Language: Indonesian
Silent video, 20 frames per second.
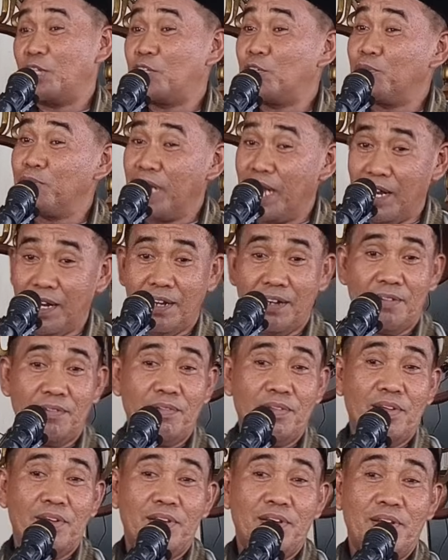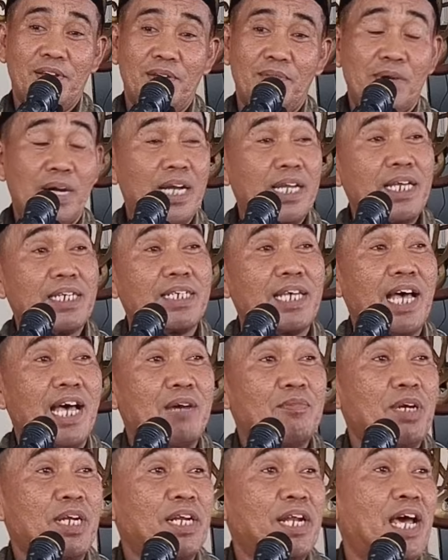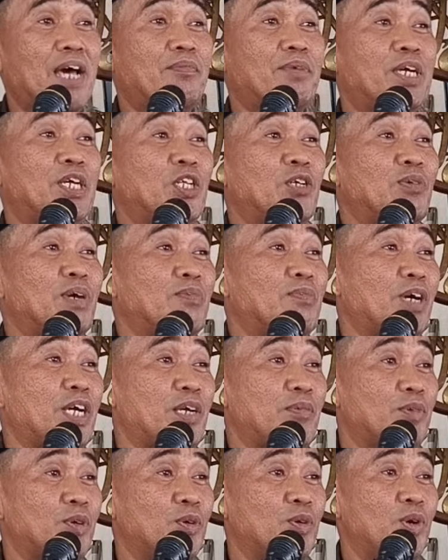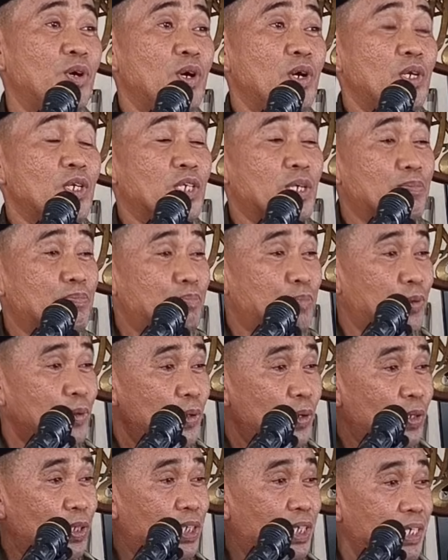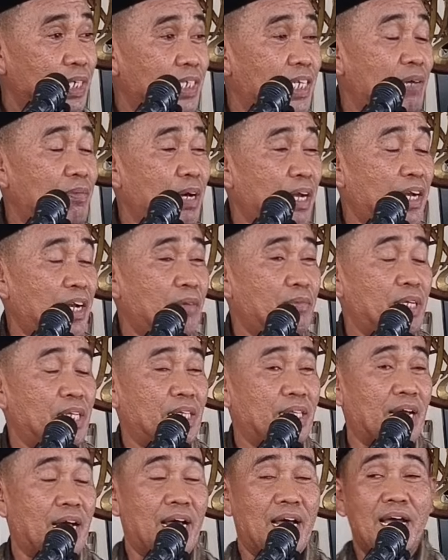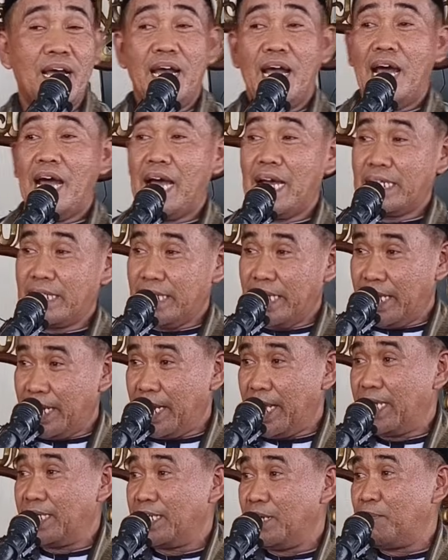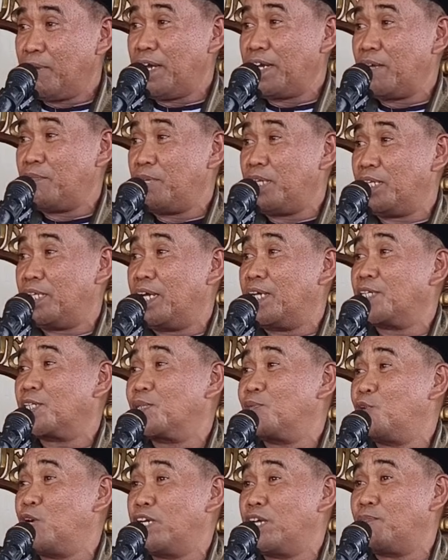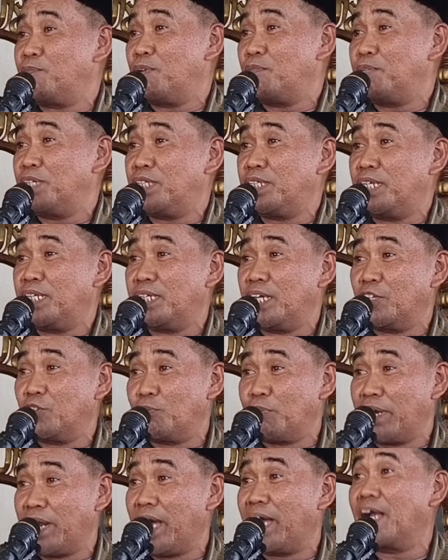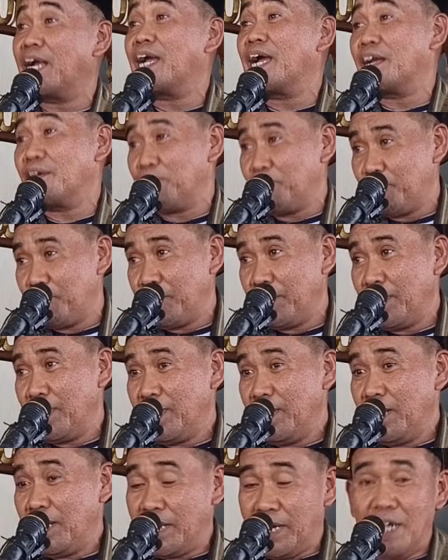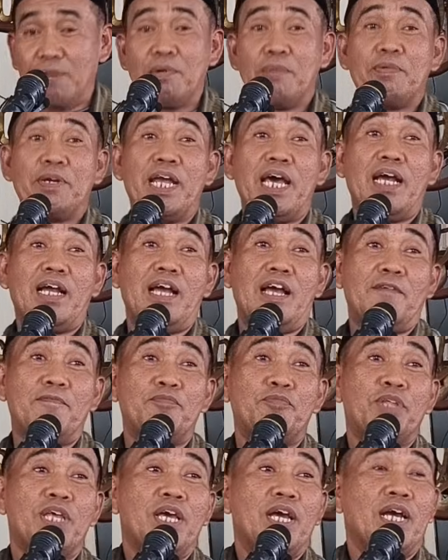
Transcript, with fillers: Itu Bilal. Makanya sahabat Nabi itu Bapak Ibu, sepuluh si di sahabat Nabi Ta, Asera sahabat Nabi Ta semuanya pebisnis atau pedangkan. Kenapa pedagang?